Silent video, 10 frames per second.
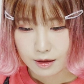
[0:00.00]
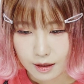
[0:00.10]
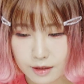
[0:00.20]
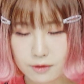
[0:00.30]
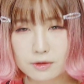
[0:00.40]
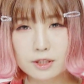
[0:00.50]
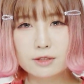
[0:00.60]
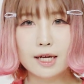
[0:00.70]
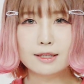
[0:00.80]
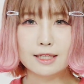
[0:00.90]
はい、こんに
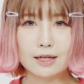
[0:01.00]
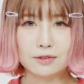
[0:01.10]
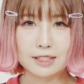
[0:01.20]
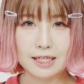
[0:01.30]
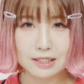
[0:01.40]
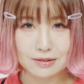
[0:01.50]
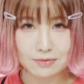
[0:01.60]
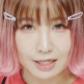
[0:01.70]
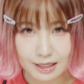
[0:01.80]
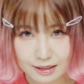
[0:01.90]
ちは。白星なつ
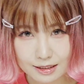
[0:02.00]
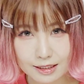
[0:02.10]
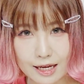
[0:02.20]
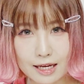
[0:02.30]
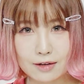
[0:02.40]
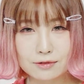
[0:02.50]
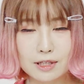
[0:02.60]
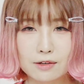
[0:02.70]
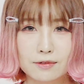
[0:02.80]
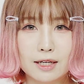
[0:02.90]
みです。えー、普
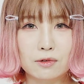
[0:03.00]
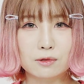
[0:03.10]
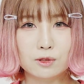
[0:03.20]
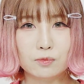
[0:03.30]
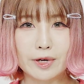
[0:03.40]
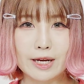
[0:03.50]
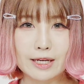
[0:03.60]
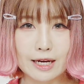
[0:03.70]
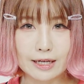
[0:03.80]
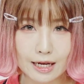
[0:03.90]
段は
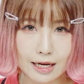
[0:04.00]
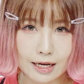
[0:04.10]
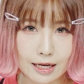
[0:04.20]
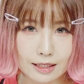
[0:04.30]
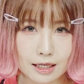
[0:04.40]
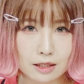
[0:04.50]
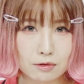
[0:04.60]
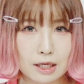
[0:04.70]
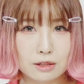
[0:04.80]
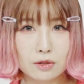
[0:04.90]
コスプレイヤーや、えー、
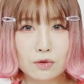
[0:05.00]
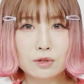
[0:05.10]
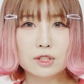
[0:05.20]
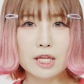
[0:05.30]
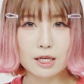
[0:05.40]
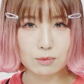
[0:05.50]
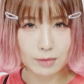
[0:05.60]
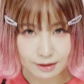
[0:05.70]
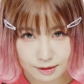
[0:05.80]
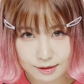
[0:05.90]
タレント活動をしてい
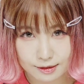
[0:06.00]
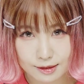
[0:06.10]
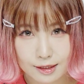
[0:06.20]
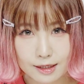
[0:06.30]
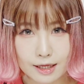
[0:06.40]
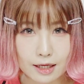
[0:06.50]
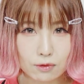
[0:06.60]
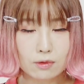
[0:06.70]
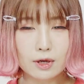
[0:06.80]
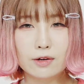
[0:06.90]
ます。
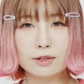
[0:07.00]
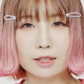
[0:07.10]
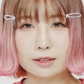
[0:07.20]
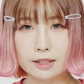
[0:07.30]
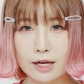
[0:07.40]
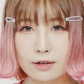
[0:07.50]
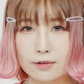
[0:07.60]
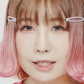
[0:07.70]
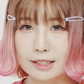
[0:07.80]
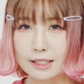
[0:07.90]
えー、今回はですね、
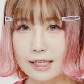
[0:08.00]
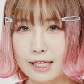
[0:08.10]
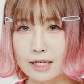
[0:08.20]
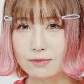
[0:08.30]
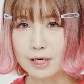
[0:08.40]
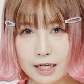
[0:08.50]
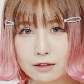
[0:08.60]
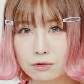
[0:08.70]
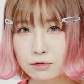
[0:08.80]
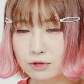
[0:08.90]
私、えー、今
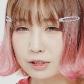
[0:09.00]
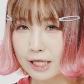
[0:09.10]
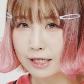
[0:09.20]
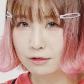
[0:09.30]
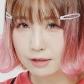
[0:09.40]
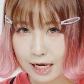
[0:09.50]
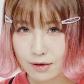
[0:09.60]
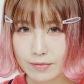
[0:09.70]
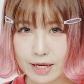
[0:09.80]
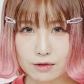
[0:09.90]
韓国スタイル
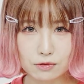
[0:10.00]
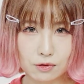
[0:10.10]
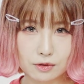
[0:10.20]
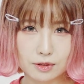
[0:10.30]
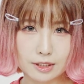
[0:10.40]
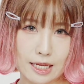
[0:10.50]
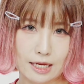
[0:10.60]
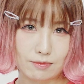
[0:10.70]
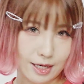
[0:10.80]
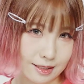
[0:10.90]
なメイクをし
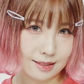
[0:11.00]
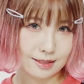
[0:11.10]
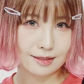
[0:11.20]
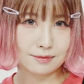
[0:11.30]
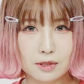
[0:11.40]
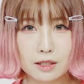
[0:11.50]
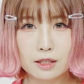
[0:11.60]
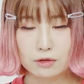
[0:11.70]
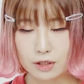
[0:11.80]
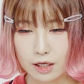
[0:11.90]
ています。で
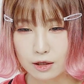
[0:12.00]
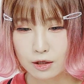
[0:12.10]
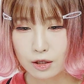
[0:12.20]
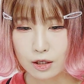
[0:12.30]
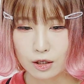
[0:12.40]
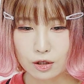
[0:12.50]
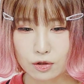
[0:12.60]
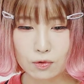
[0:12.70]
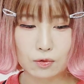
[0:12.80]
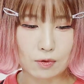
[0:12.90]
ですね、えー、
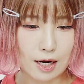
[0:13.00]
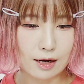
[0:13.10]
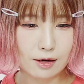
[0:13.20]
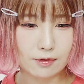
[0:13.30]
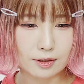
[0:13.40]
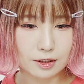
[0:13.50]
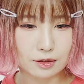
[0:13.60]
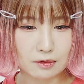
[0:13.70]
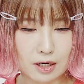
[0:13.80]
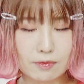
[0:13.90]
今日は
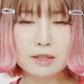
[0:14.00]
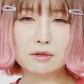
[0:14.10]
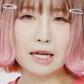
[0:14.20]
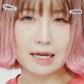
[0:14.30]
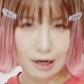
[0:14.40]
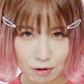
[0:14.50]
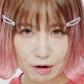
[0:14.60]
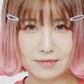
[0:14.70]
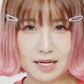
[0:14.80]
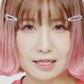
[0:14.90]
私のカバンの中を、
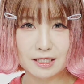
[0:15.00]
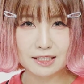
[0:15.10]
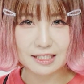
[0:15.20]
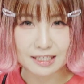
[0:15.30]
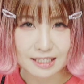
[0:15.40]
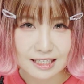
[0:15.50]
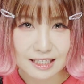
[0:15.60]
えー、ぜひぜひ